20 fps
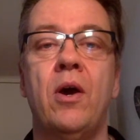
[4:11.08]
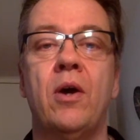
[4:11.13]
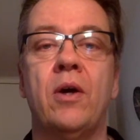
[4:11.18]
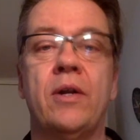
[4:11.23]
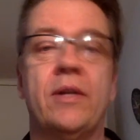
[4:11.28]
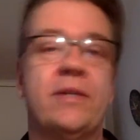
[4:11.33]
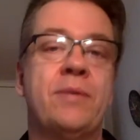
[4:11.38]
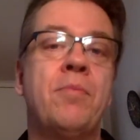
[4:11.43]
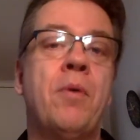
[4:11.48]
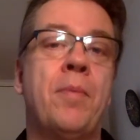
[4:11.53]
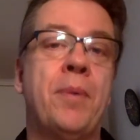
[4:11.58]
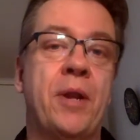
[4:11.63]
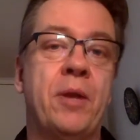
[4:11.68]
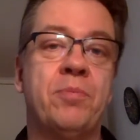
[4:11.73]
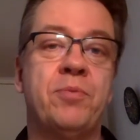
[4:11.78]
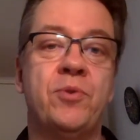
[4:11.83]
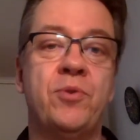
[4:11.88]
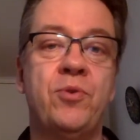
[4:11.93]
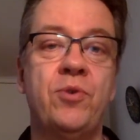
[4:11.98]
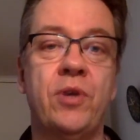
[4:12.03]
Und da sind wir bei der
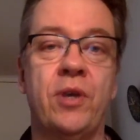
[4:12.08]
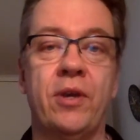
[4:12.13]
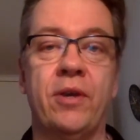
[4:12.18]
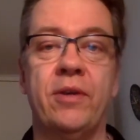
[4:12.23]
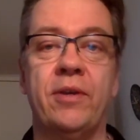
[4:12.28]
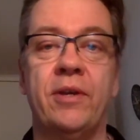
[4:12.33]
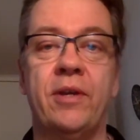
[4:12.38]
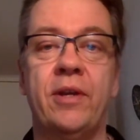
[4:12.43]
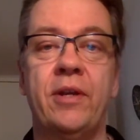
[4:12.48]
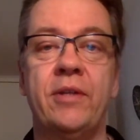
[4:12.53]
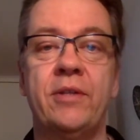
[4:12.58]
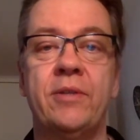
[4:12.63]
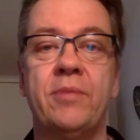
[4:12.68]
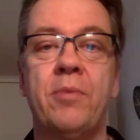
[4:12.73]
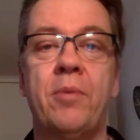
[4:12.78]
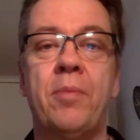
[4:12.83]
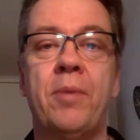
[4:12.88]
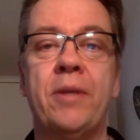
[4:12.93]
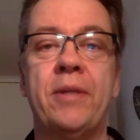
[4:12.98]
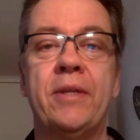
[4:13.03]
Psyche, ja, da sind
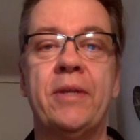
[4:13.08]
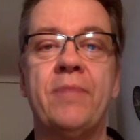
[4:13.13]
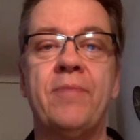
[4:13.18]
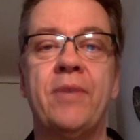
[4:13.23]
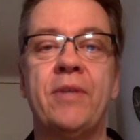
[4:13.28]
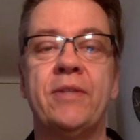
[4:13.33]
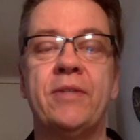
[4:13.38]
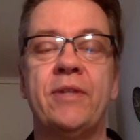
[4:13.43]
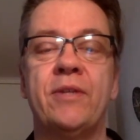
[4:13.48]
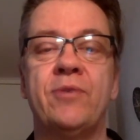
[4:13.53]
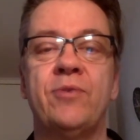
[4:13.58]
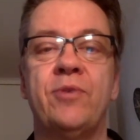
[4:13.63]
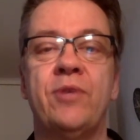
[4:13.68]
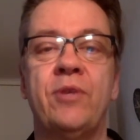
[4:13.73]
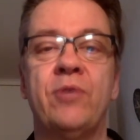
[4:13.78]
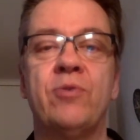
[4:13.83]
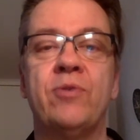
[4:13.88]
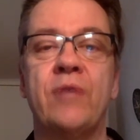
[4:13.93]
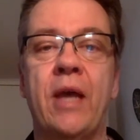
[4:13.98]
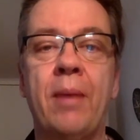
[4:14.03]
wir bei dem, was da so
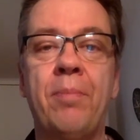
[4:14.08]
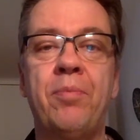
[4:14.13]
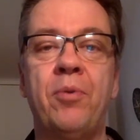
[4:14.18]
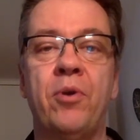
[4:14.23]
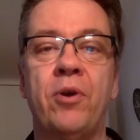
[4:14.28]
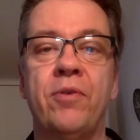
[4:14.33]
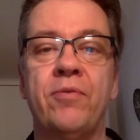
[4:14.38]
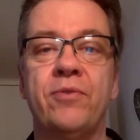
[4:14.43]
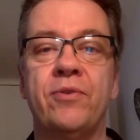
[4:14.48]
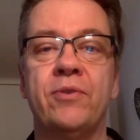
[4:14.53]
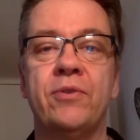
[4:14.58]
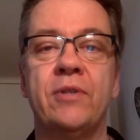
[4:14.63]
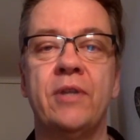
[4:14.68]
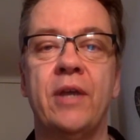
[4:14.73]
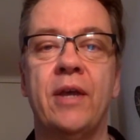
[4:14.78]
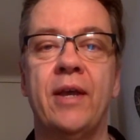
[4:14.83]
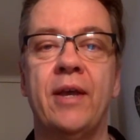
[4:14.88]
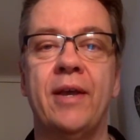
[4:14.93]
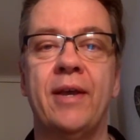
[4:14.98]
in uns abläuft und